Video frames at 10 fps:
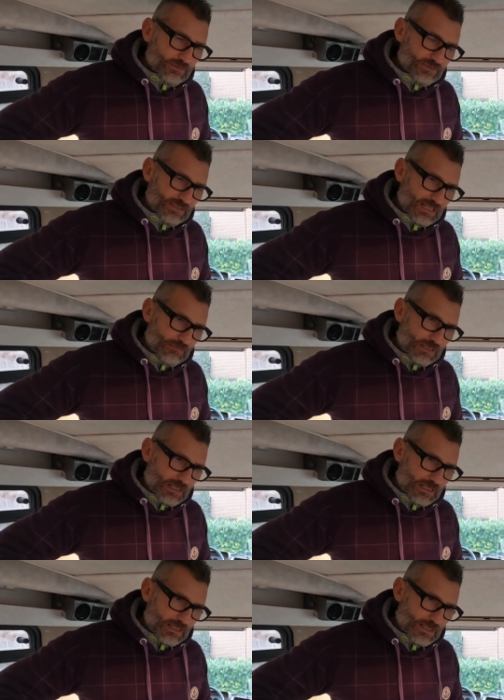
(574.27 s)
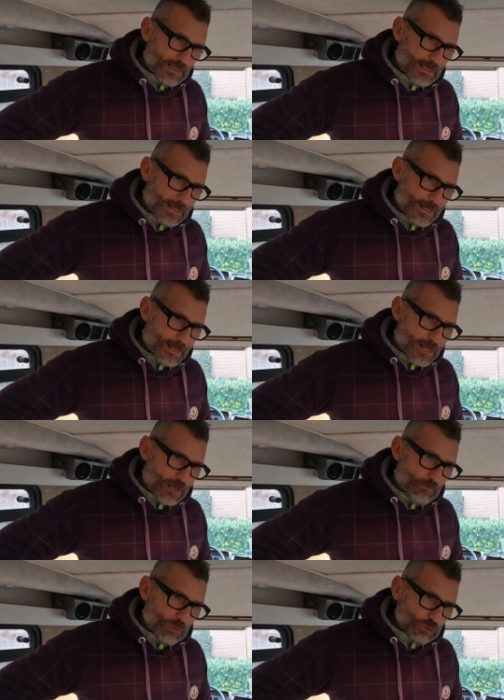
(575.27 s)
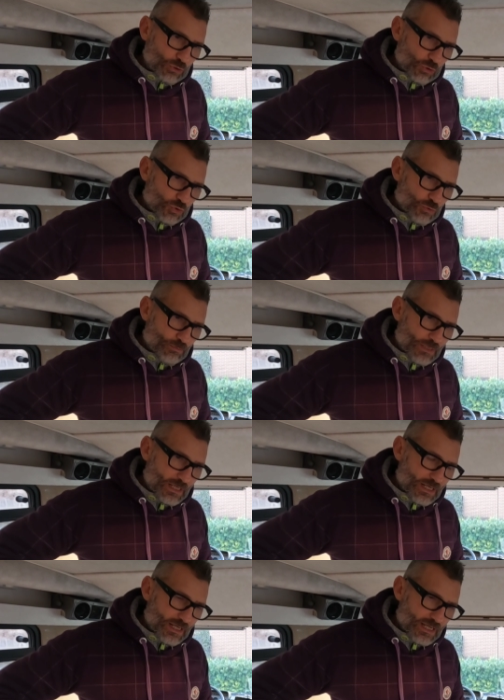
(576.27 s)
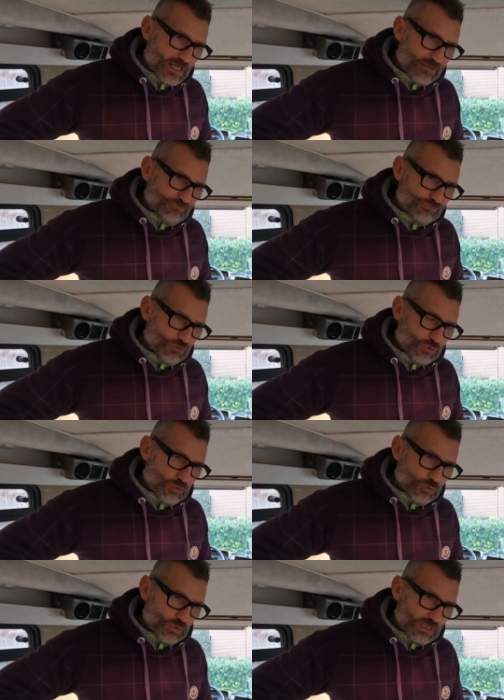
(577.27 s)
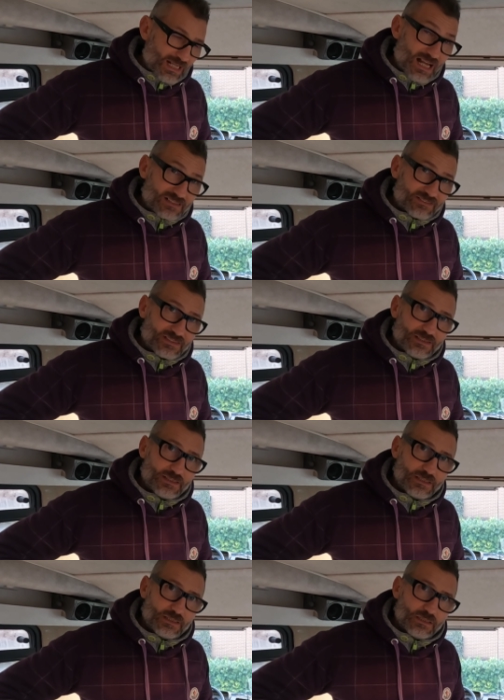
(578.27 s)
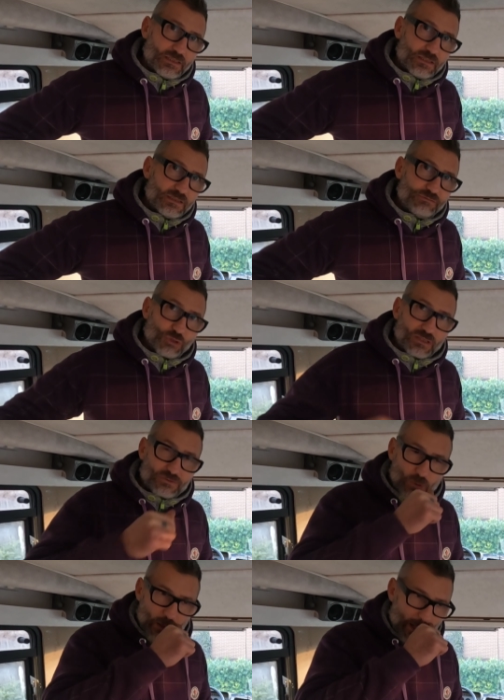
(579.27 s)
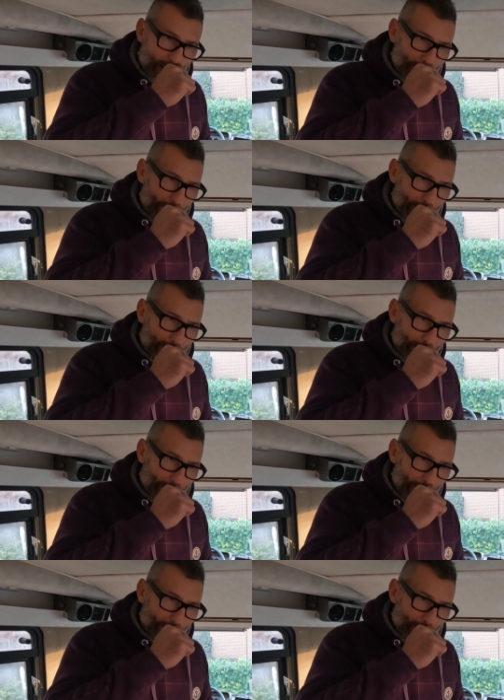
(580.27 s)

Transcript: si chiama Motorum EV Glass di Fiorenzuola